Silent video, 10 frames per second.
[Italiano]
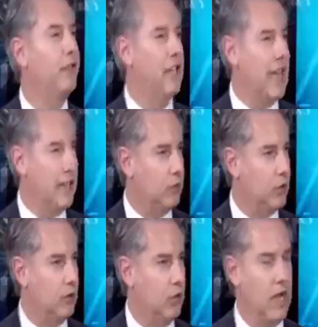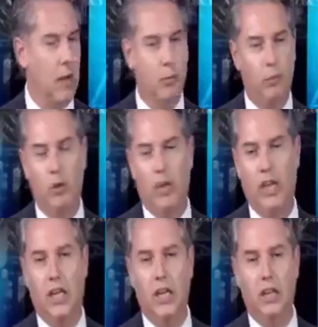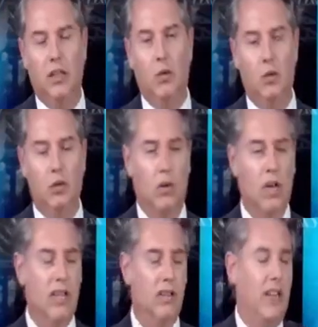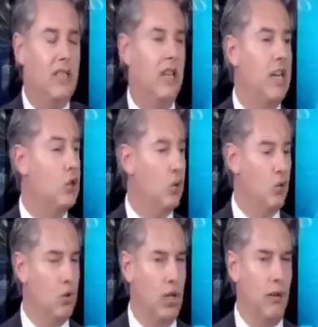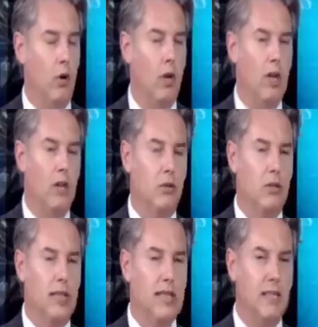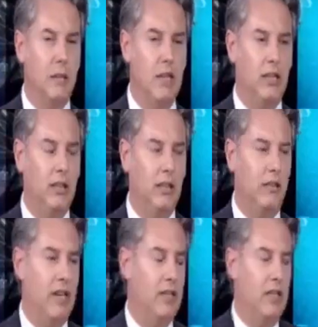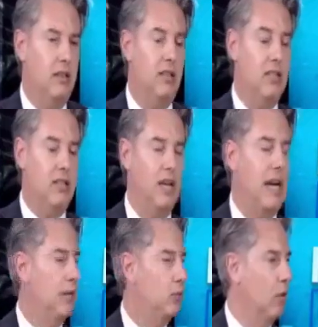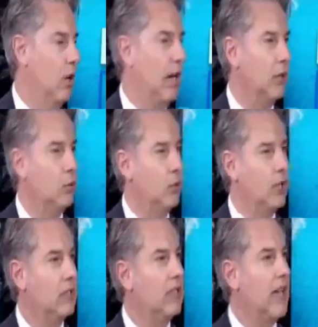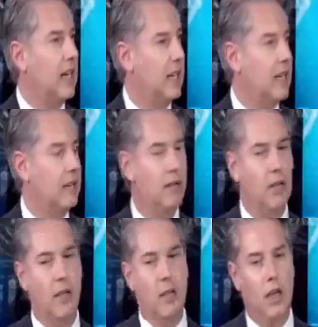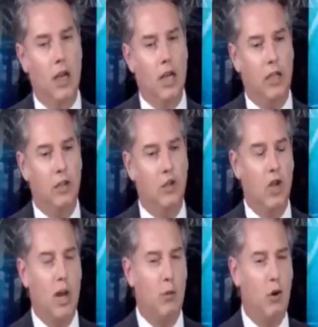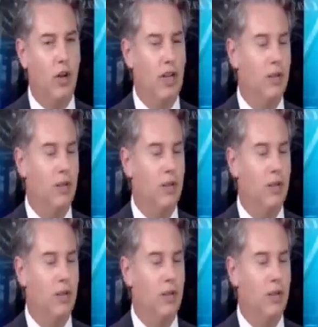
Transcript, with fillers: raffinato, se vogliamo, più che di lusso, deve essere esclusivo, sostanzialmente deve essere destinato ad un target eh, diciamo,